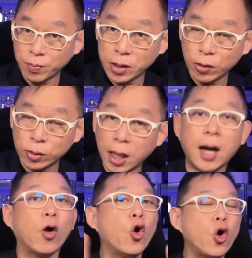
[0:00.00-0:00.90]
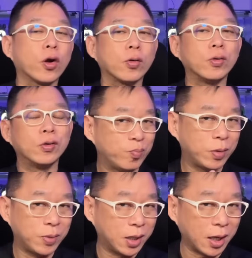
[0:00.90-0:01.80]
million ka. Or,
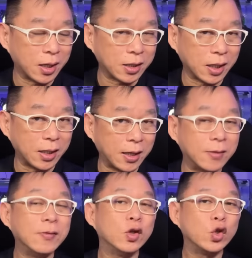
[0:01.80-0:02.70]
bibigyan kita ng